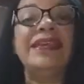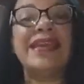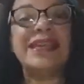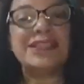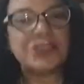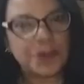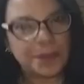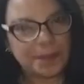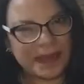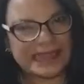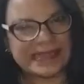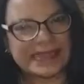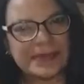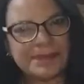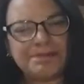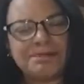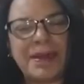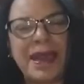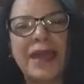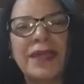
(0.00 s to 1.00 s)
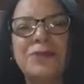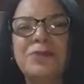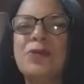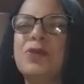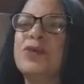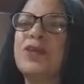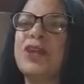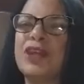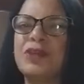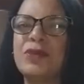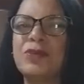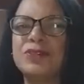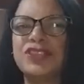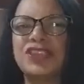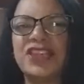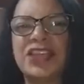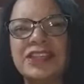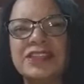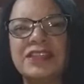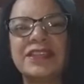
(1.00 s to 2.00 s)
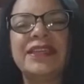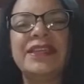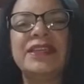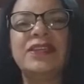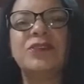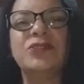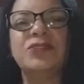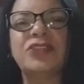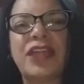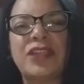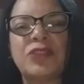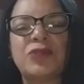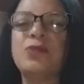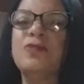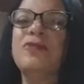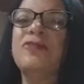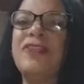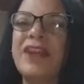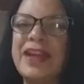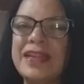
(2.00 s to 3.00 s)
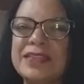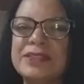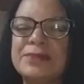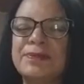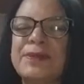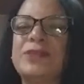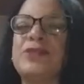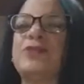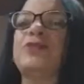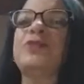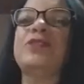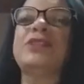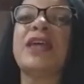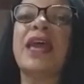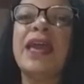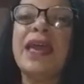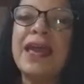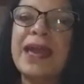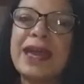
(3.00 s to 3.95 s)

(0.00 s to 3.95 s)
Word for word: E é super simpático porque eu já entrei em contato com várias pessoas.